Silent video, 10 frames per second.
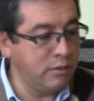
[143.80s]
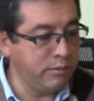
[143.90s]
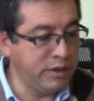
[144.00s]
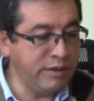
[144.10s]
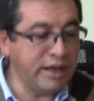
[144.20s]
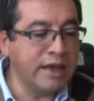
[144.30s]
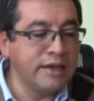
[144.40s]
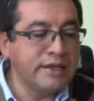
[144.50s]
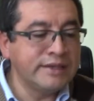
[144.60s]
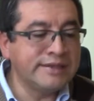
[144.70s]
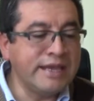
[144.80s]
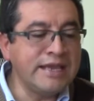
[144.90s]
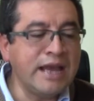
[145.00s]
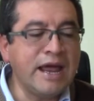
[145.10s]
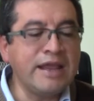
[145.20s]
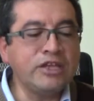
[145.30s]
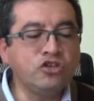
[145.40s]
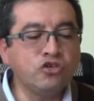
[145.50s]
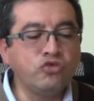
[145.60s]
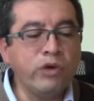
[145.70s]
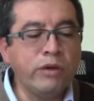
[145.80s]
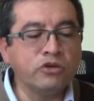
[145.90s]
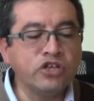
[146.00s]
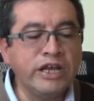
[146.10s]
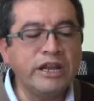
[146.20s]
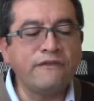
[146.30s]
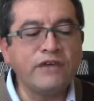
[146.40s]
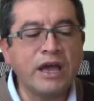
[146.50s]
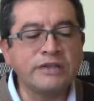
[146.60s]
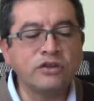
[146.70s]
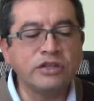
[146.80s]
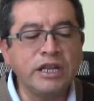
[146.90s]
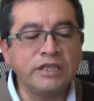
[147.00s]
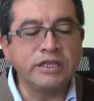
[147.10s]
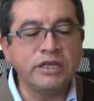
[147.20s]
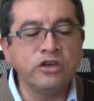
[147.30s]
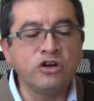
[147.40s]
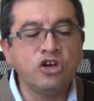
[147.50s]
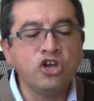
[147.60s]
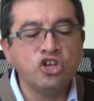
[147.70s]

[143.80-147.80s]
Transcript: Primera, señalar hechos nuevos en la fijación del litigio